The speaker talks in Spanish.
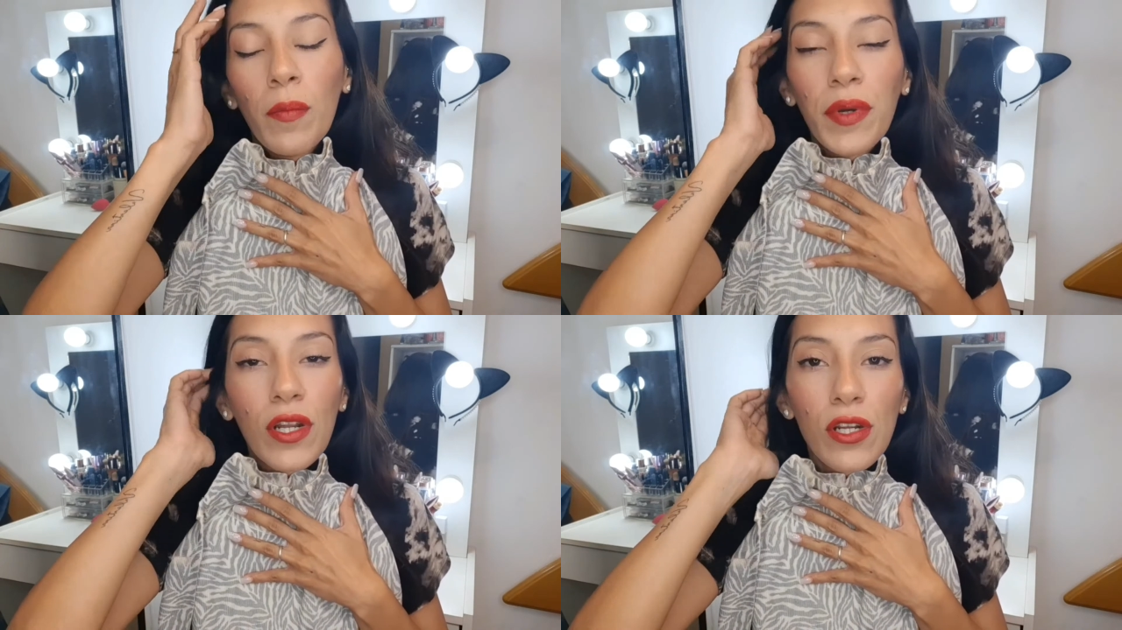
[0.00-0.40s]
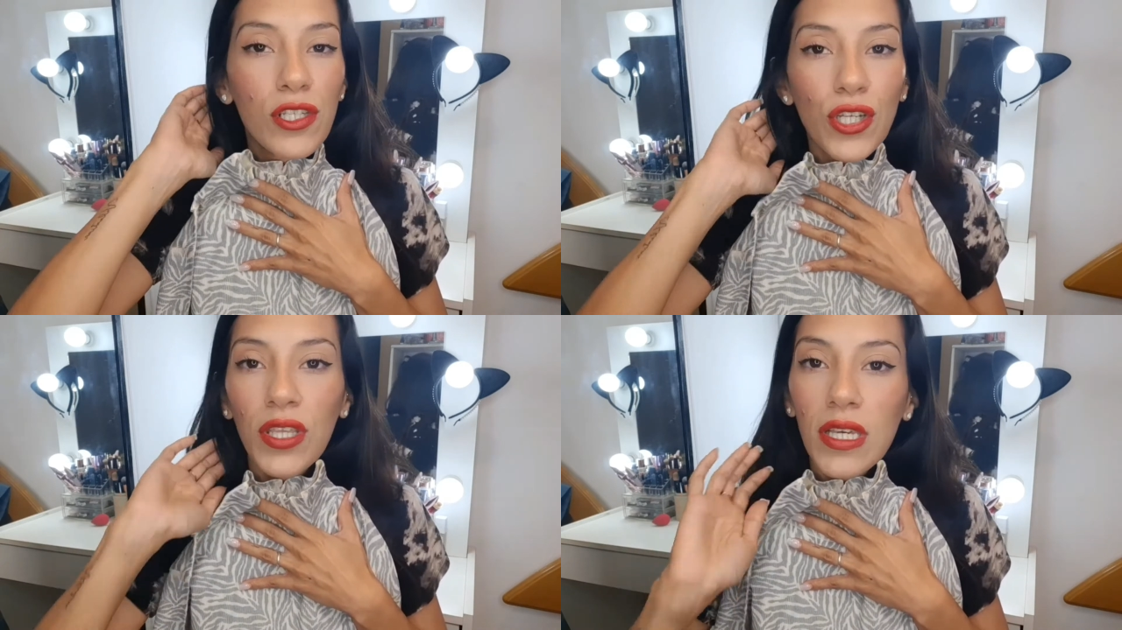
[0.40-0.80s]
Pero no
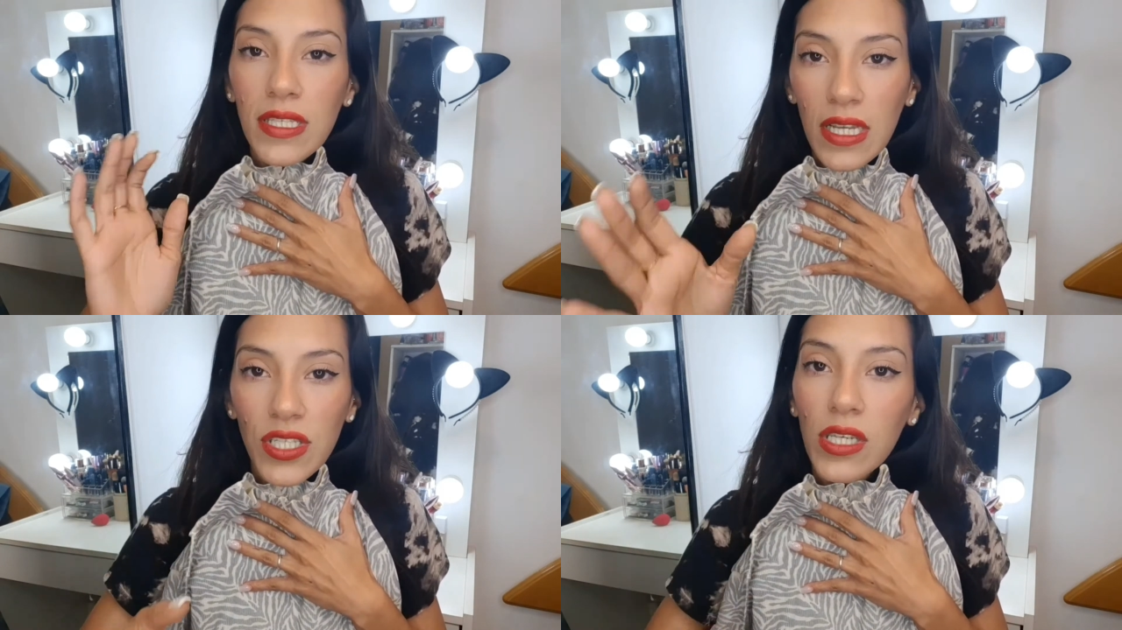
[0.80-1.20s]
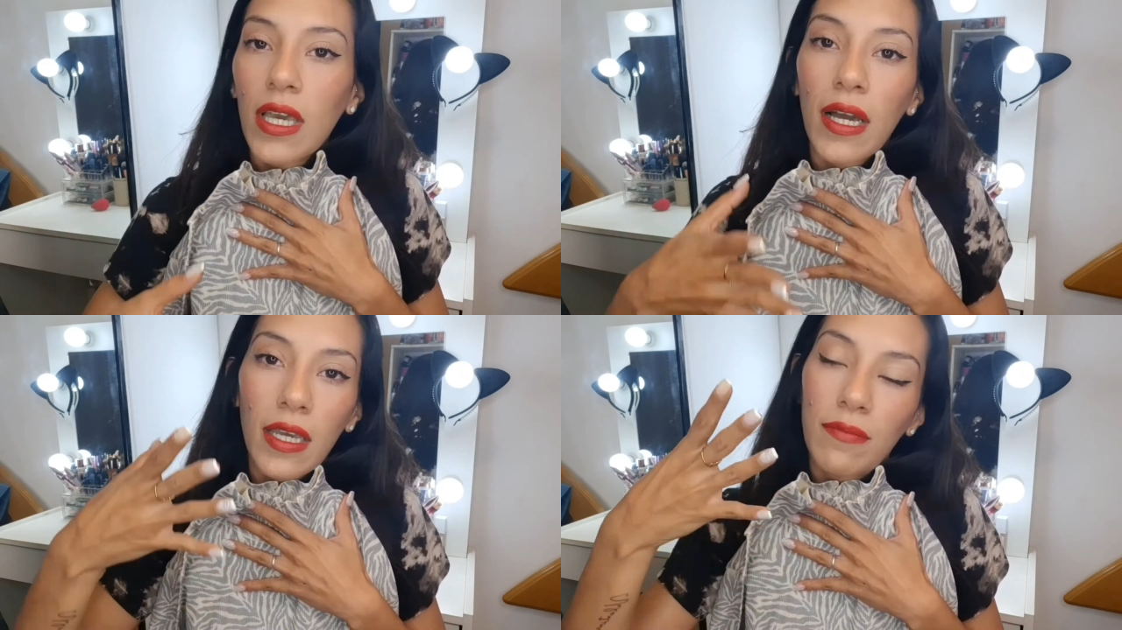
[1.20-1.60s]
soy de esas
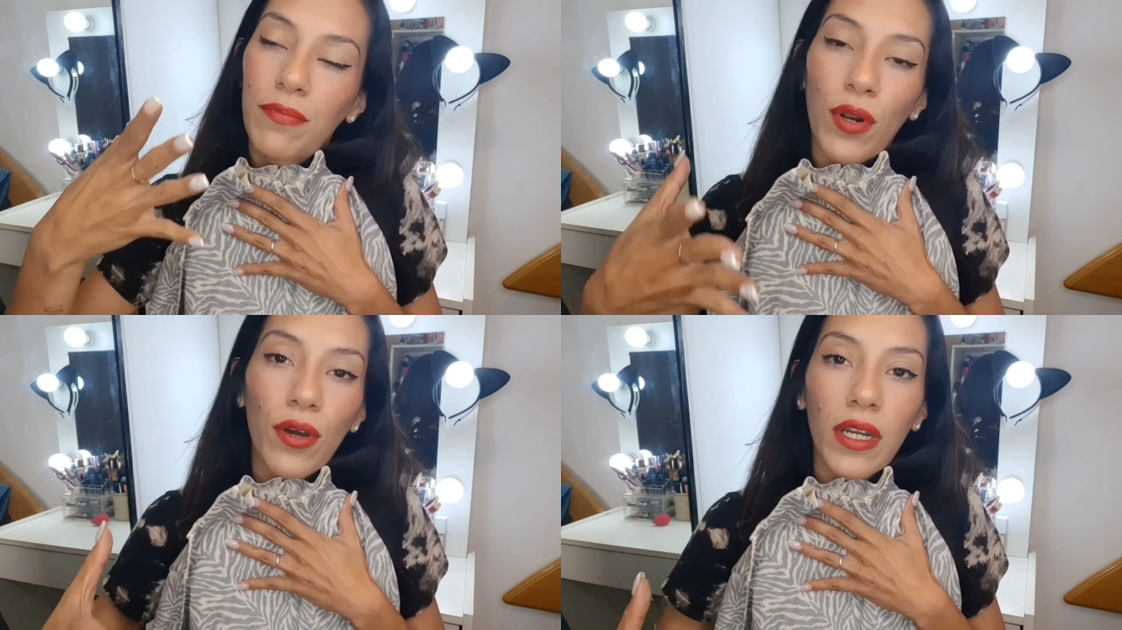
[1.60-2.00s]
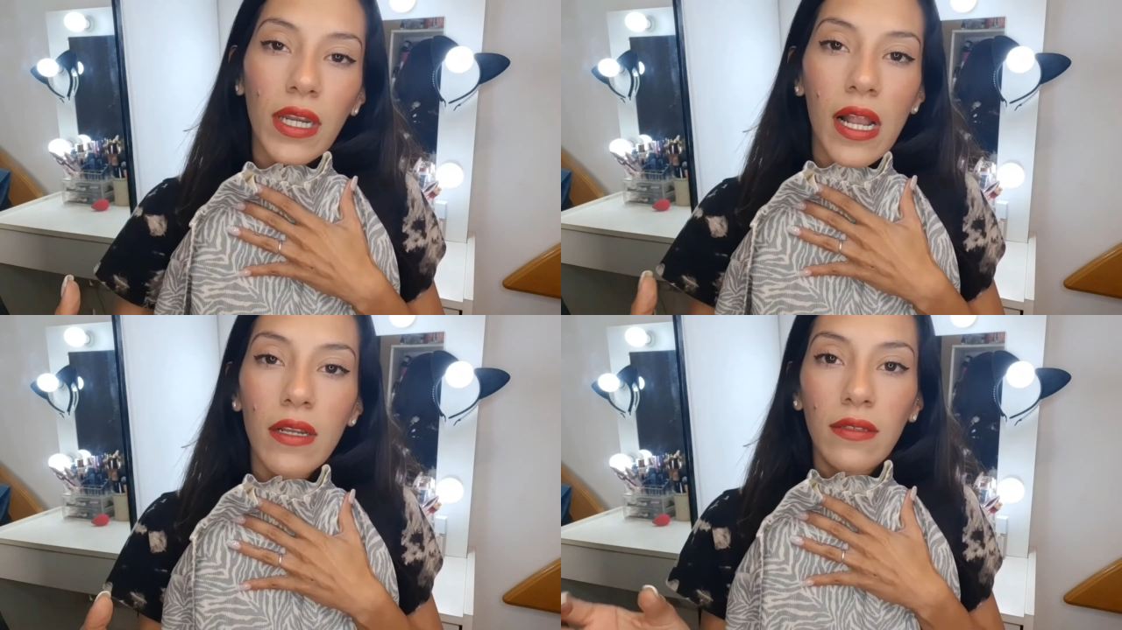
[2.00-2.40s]
chicas que por lo
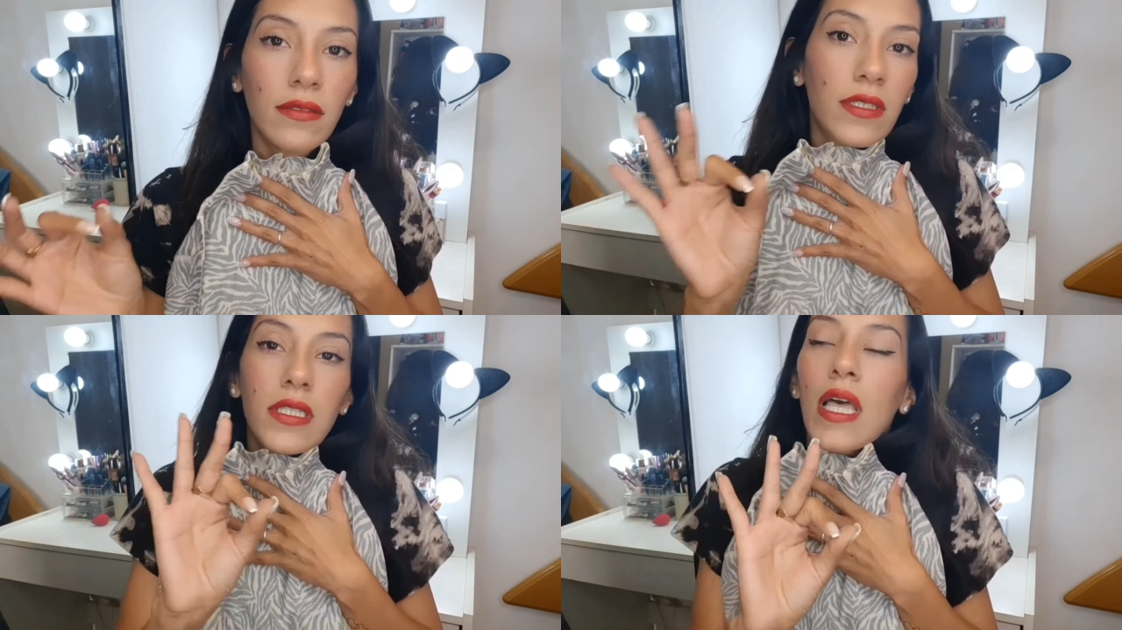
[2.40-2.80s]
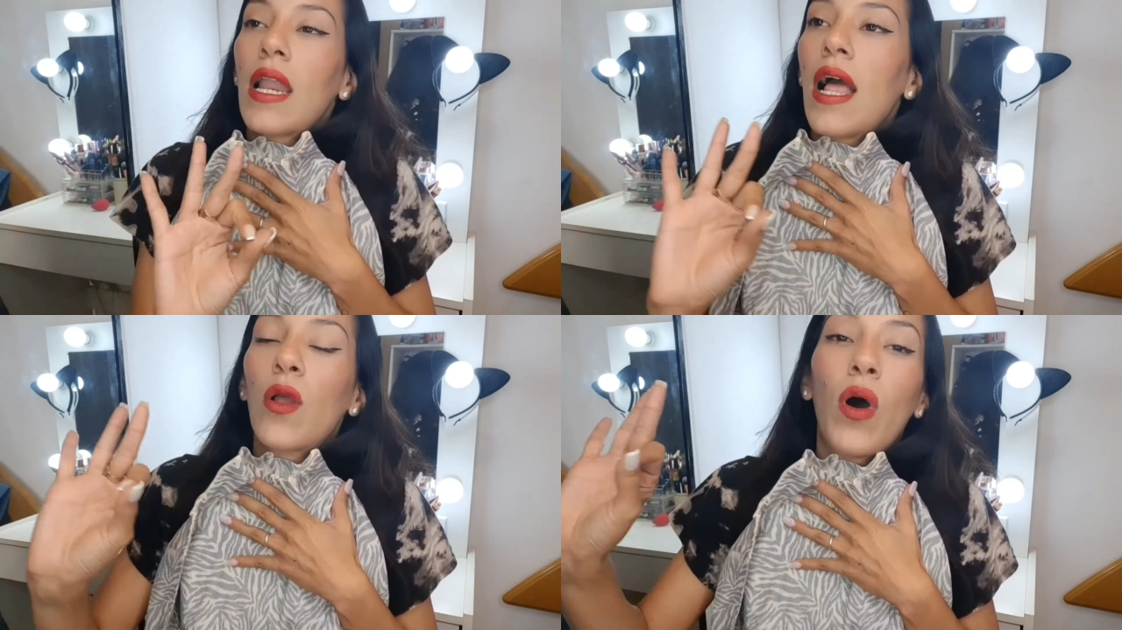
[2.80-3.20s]
general si
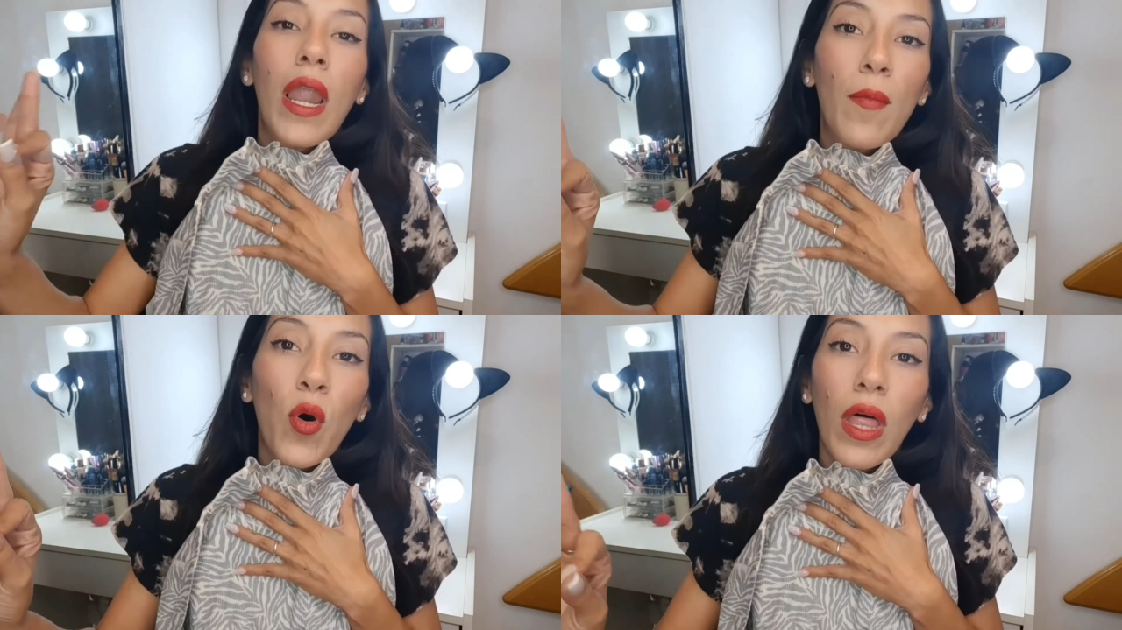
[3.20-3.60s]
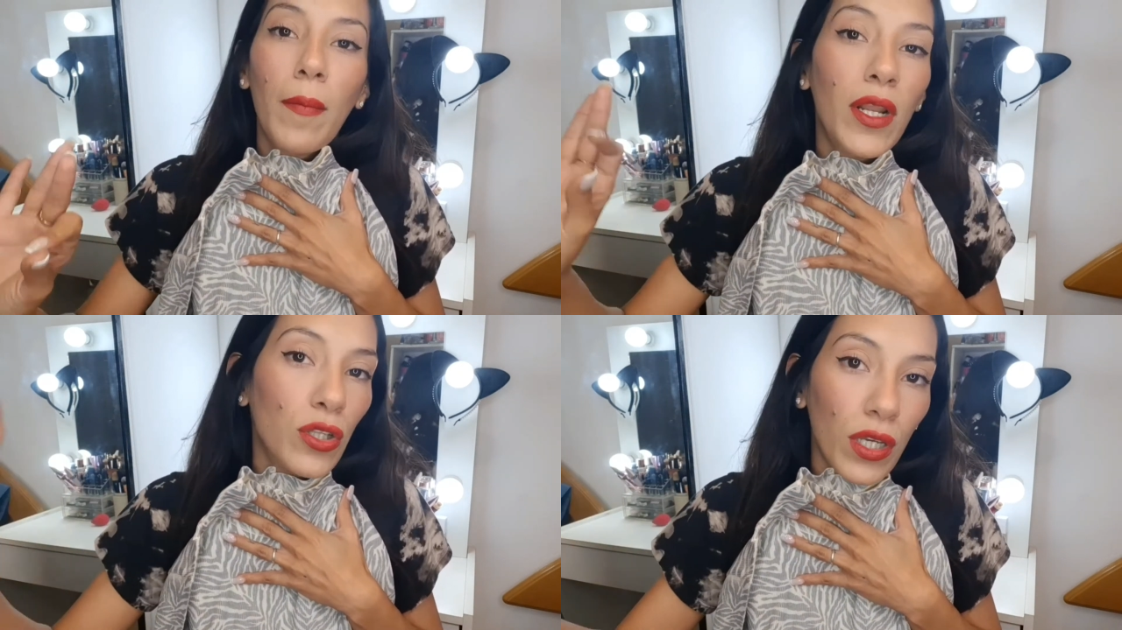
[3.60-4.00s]
sale algo a la moda
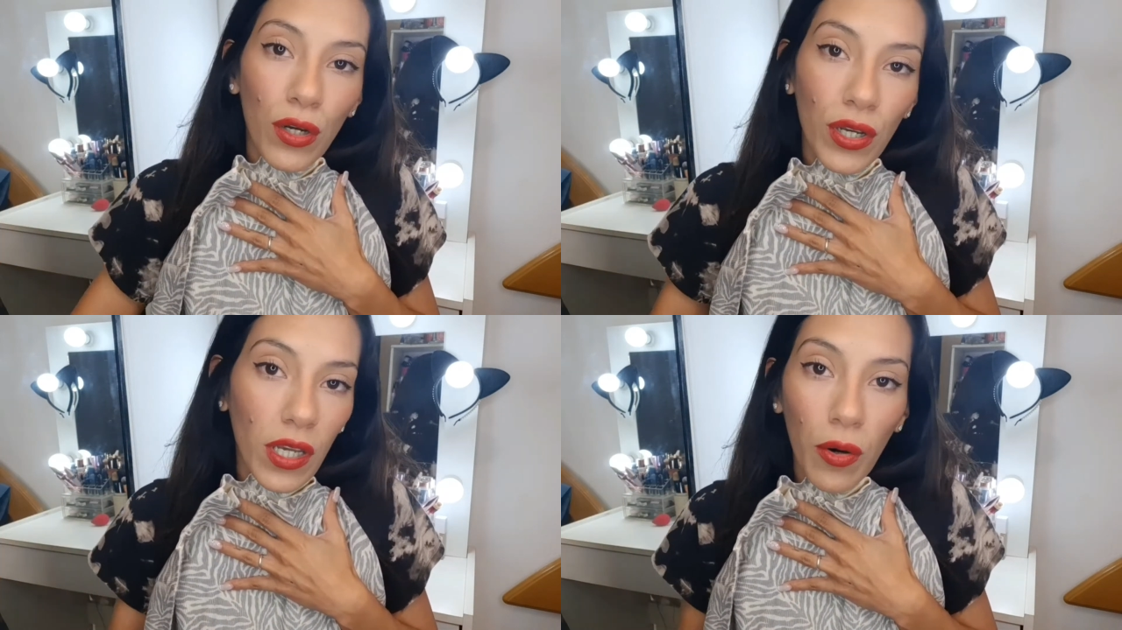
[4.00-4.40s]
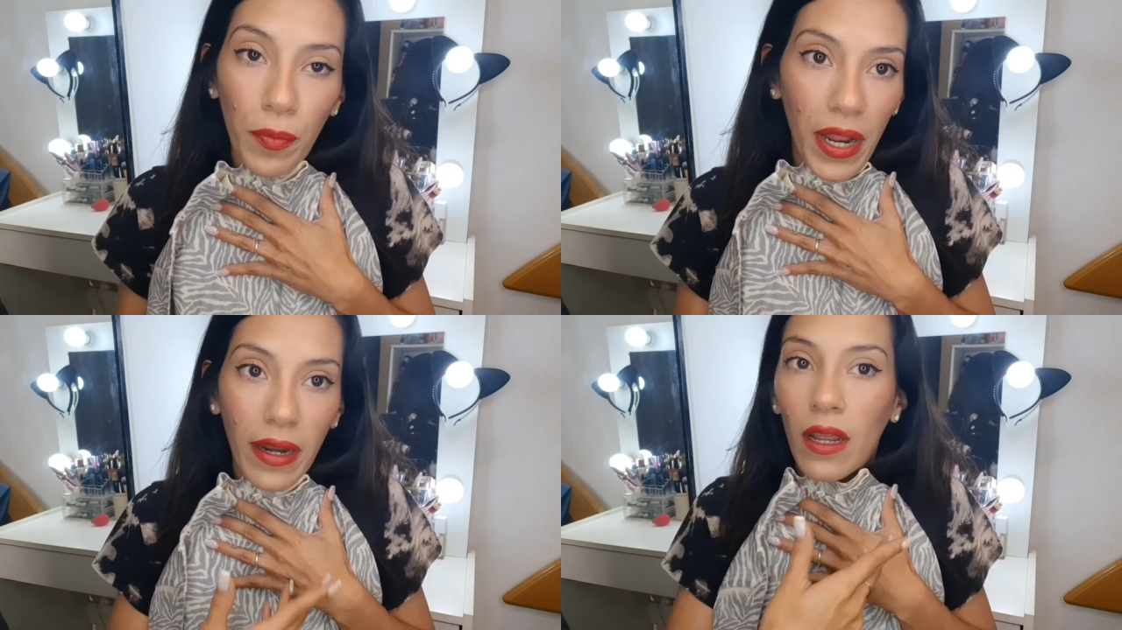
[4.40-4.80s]
me lo tengo que
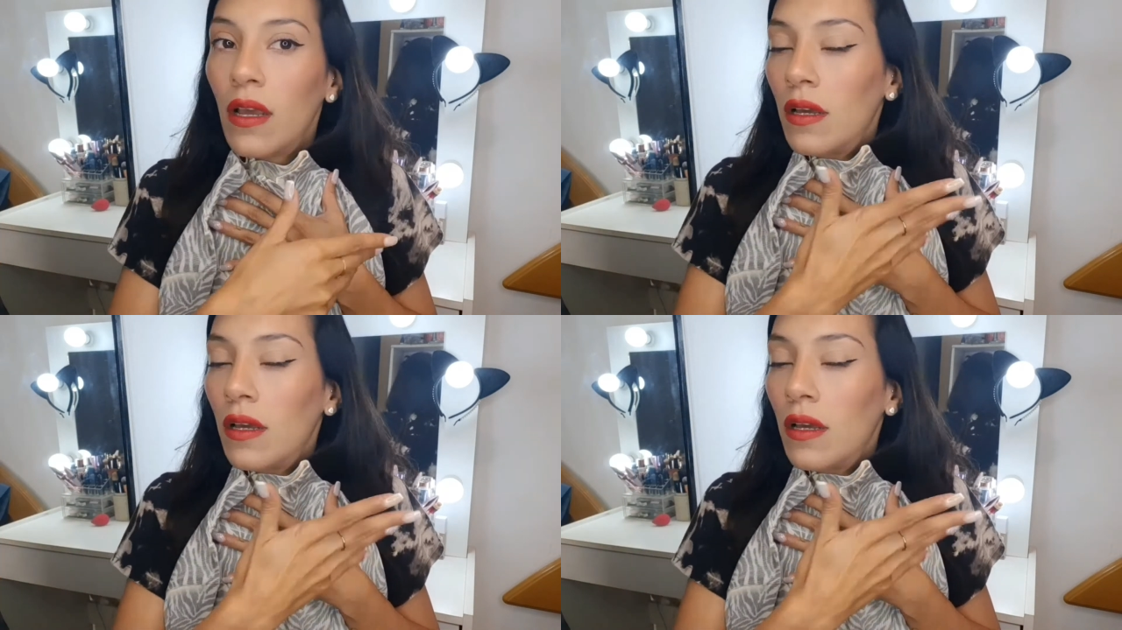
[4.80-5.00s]
comprar.